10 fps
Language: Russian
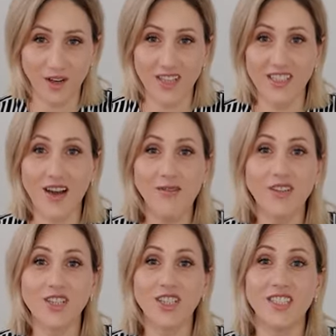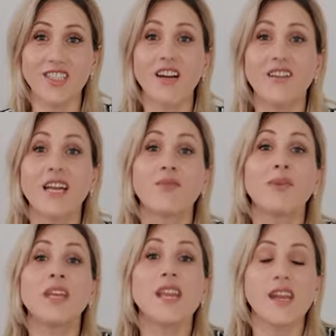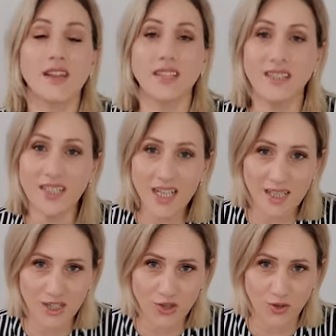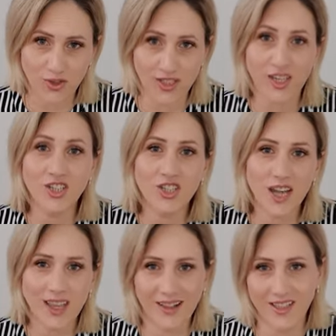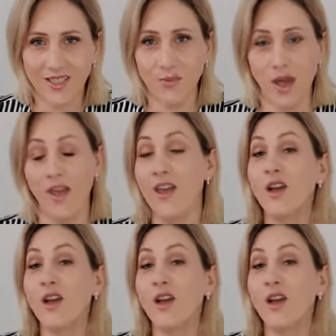хотя высшие силы говорят, бери, делай что-то, решай для себя.